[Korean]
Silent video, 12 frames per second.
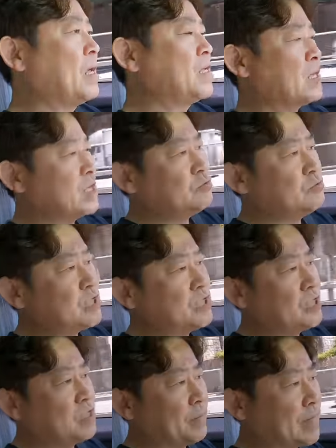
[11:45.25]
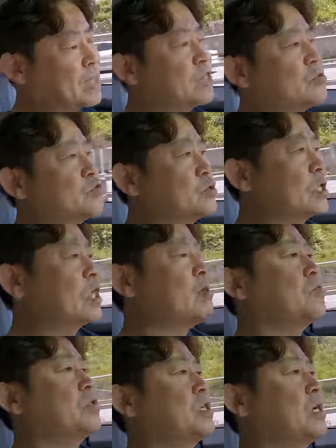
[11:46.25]
차주분께서 이제 며칠 후 운행해
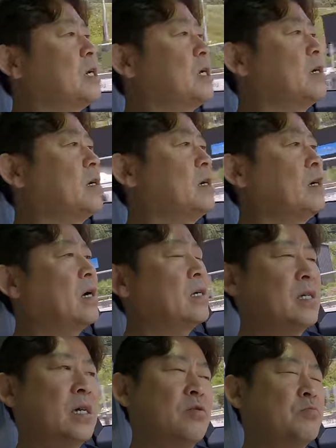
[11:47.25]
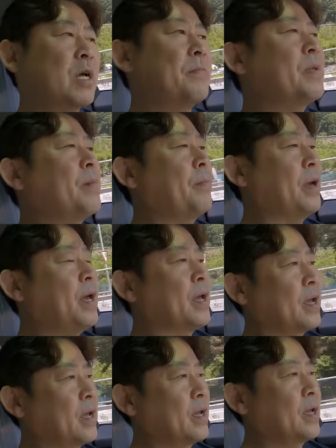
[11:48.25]
보니까 아 차가 좀 답답해
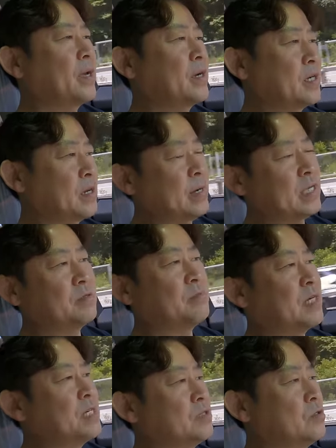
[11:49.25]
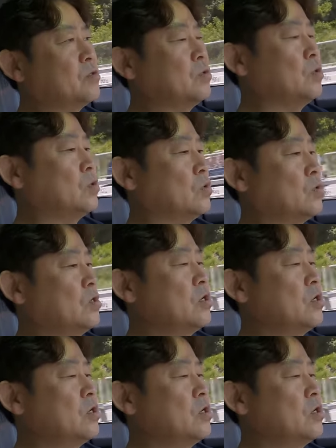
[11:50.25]
그렇게 말씀하신 거고